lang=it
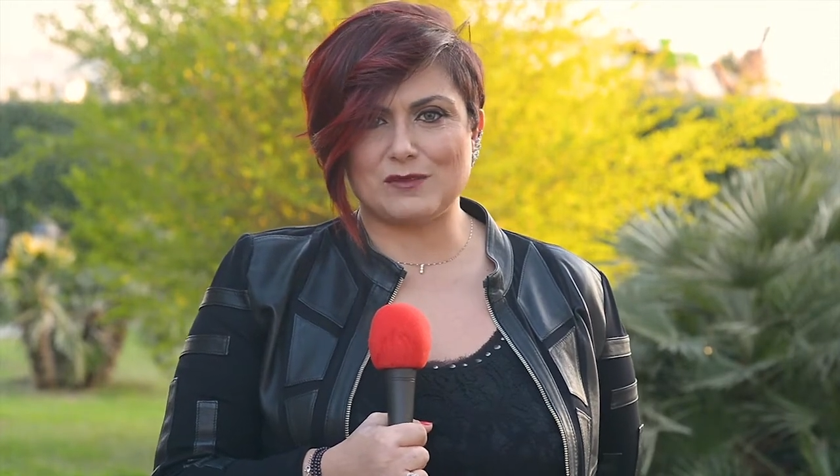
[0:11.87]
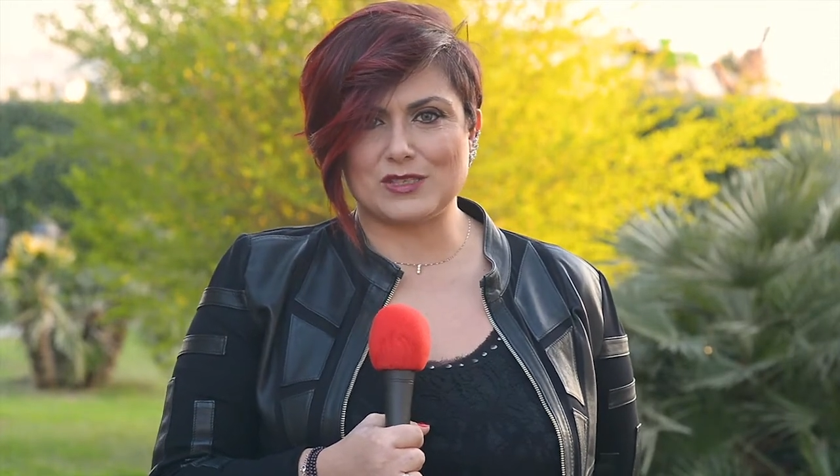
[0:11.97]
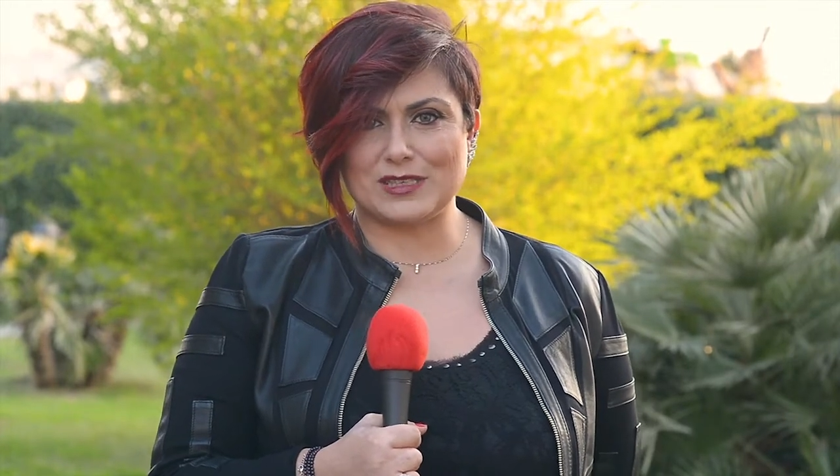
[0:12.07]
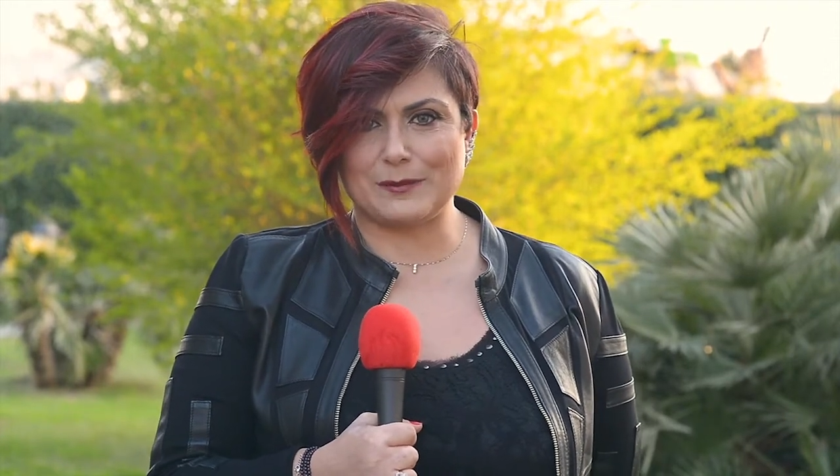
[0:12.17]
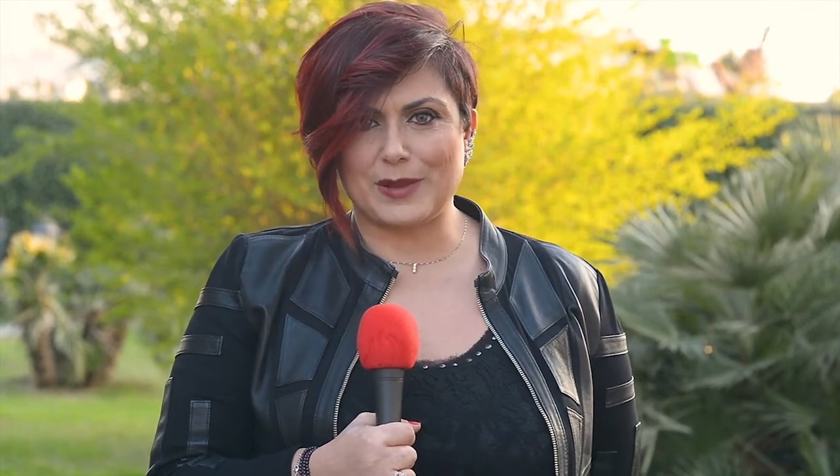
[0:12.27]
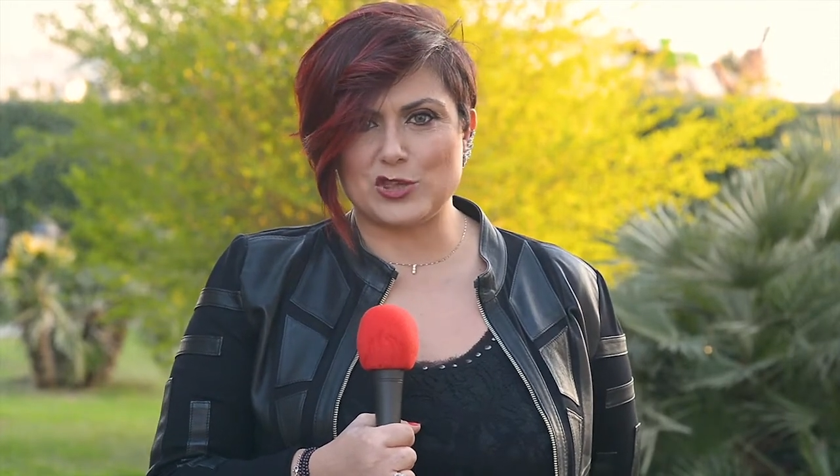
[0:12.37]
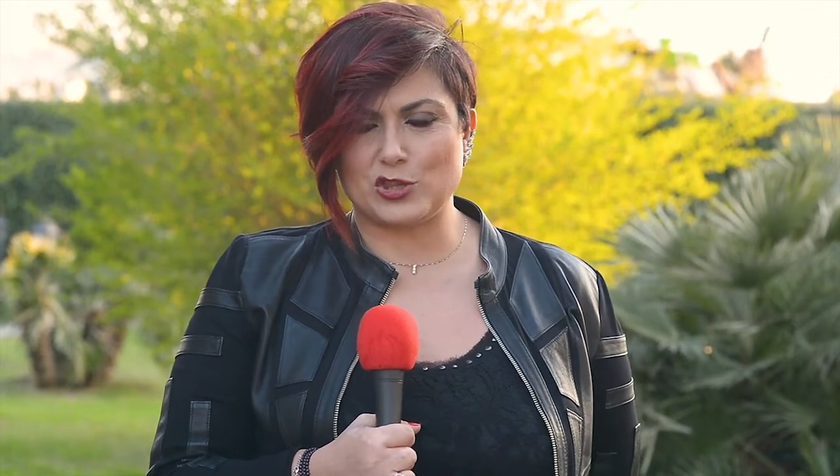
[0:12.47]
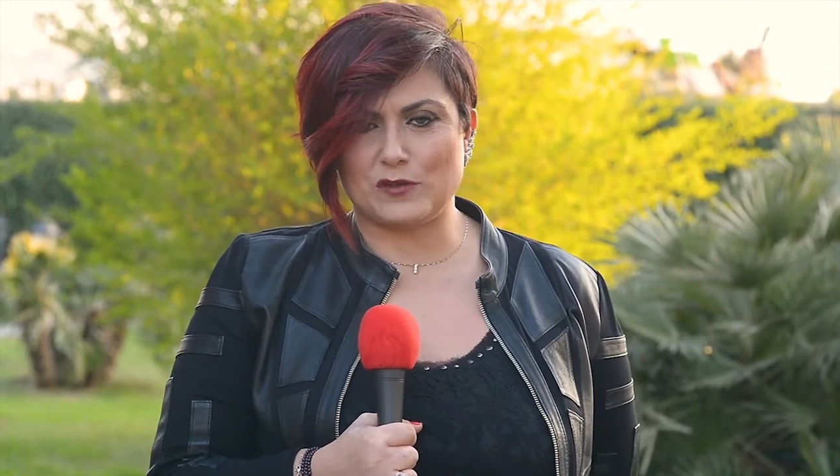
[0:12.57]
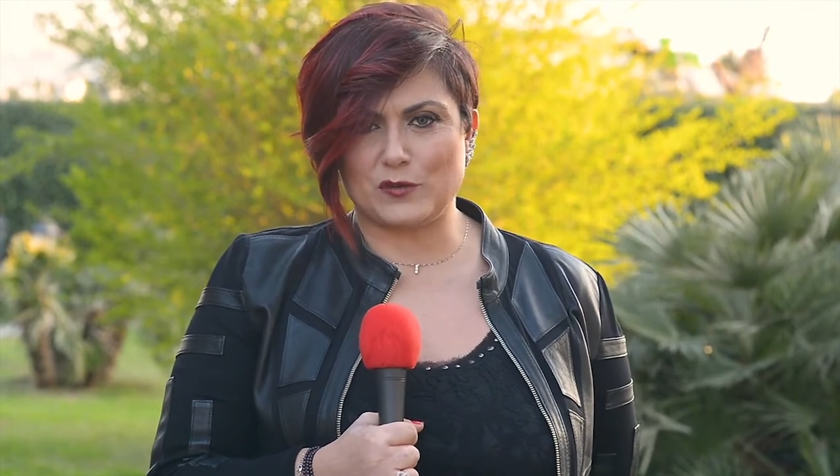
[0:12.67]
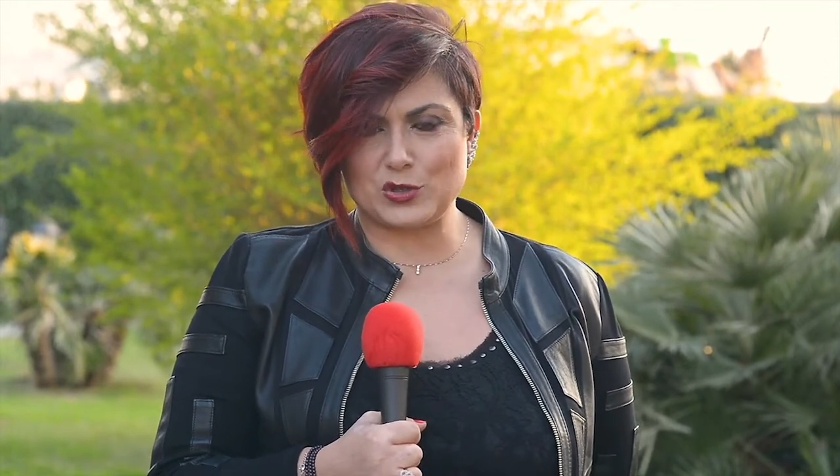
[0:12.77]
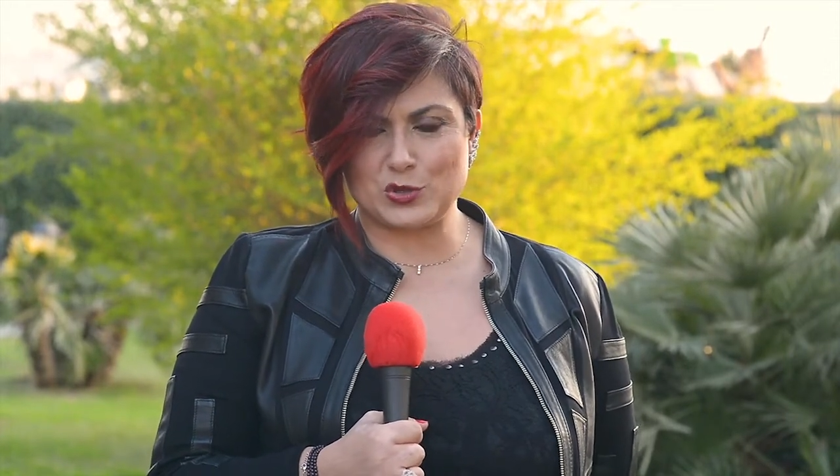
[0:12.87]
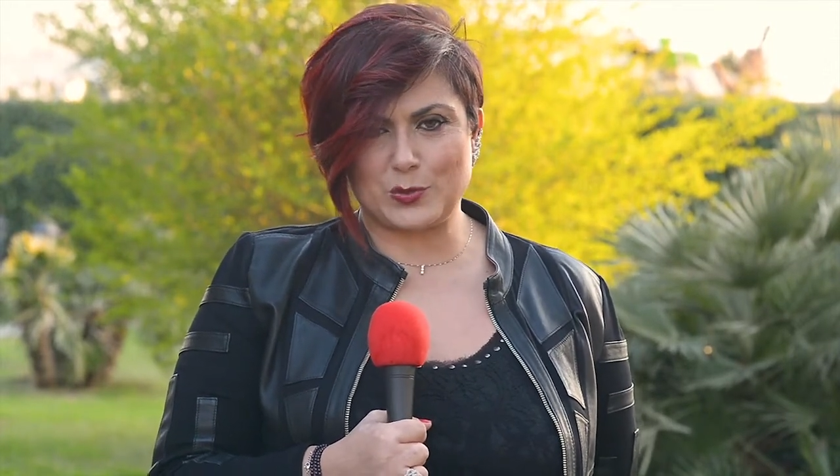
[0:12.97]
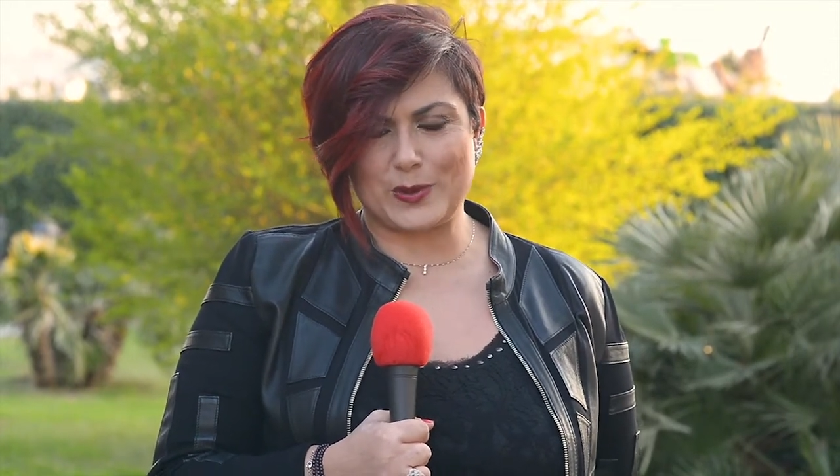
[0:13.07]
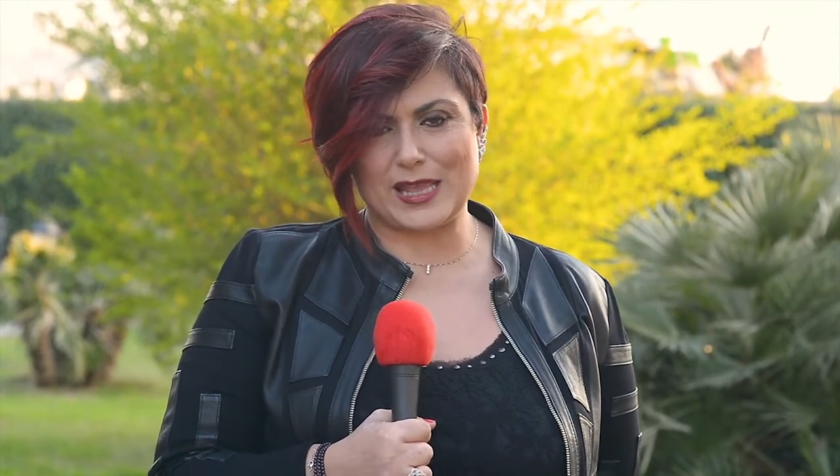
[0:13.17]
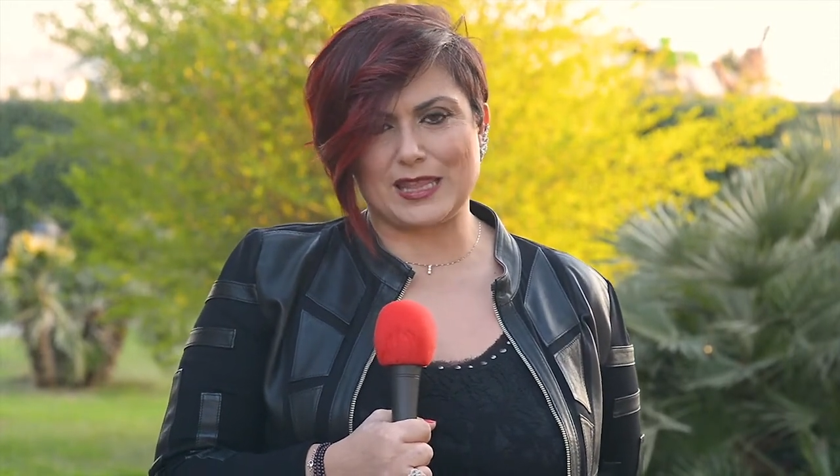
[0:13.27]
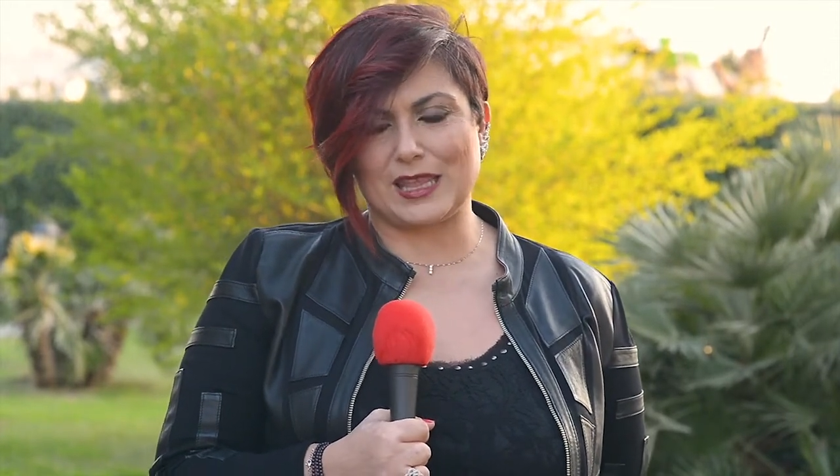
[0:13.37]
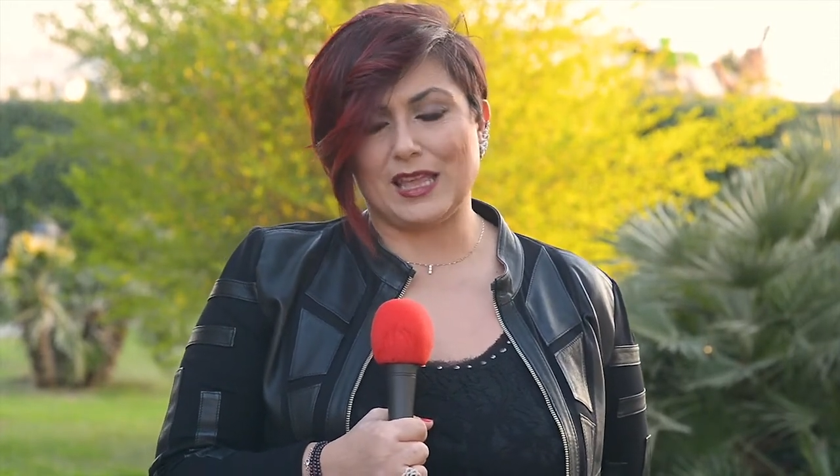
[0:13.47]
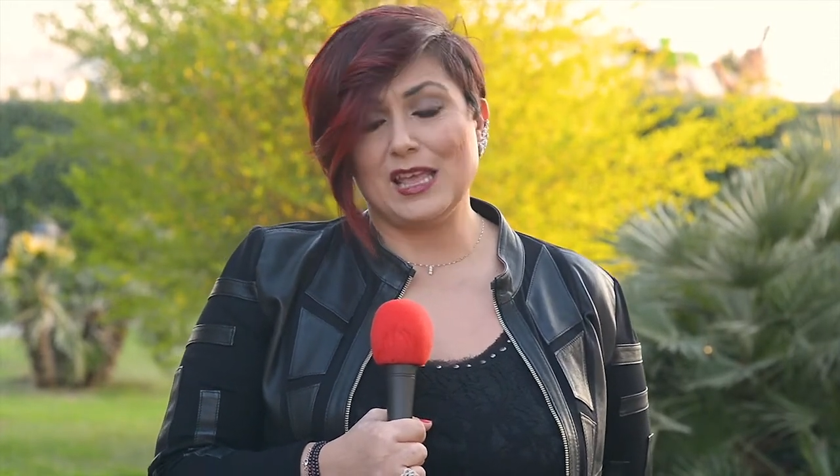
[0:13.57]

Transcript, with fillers: la vostra immagine, il vostro brand,